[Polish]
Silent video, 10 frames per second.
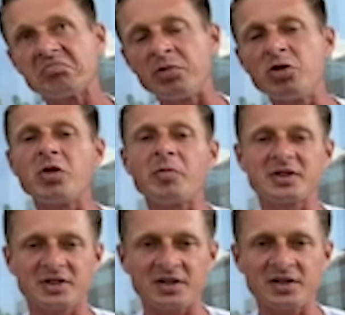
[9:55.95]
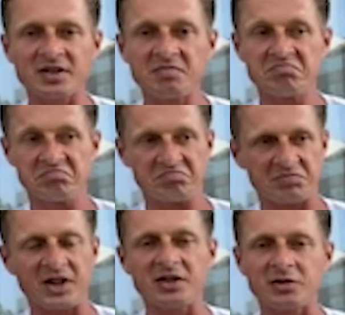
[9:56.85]
był moment, kiedy
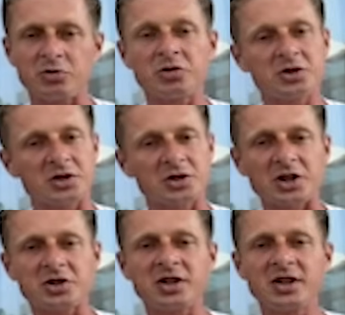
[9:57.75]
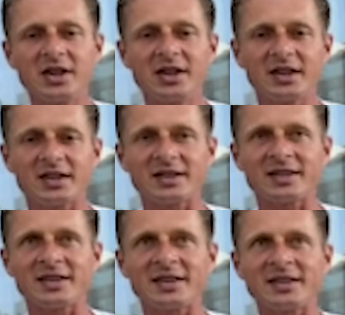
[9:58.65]
jeden, drugi czy trzeci
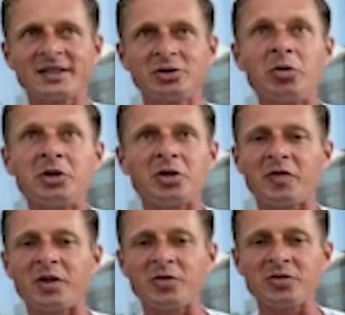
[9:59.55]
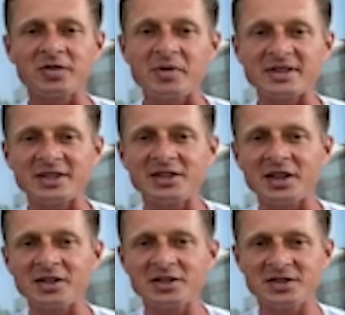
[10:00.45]
y, dominował męski
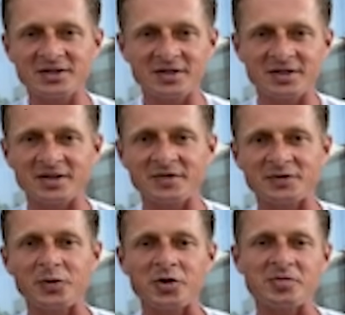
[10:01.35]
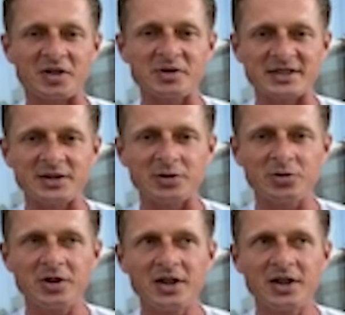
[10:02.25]
tenis y, w tak. swoim jakby stylu.